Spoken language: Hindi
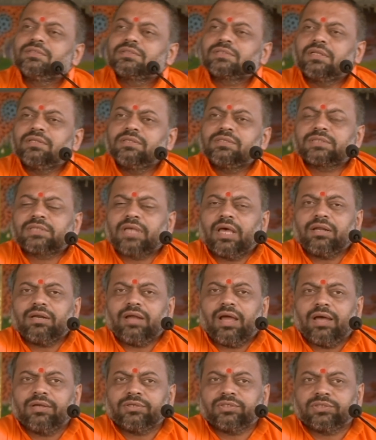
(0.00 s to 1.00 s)
संसार
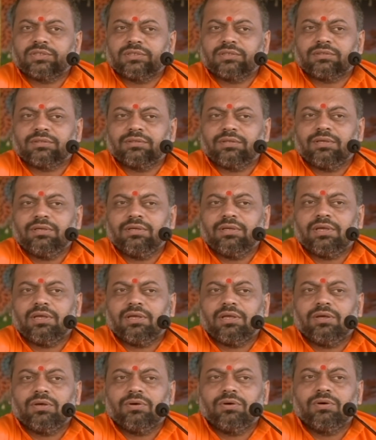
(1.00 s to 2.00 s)
आश्रित नहीं है
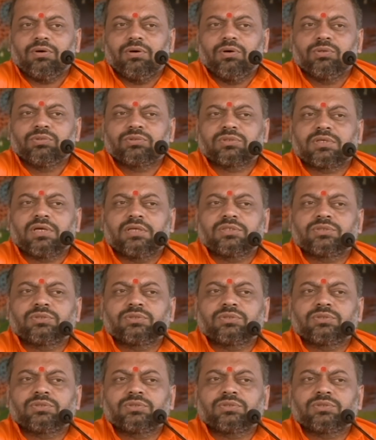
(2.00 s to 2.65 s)
उसका